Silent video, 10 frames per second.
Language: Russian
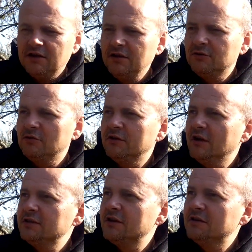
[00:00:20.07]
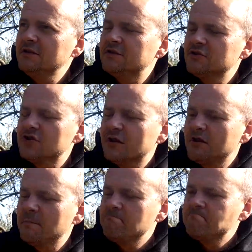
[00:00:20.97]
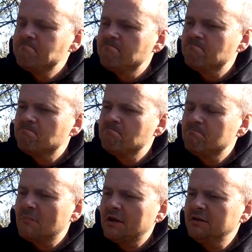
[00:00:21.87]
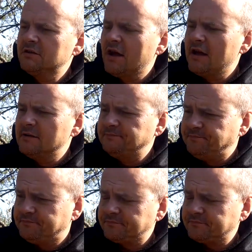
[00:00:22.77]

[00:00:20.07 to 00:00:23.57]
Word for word: книгу Генри Киссинджера о Китае.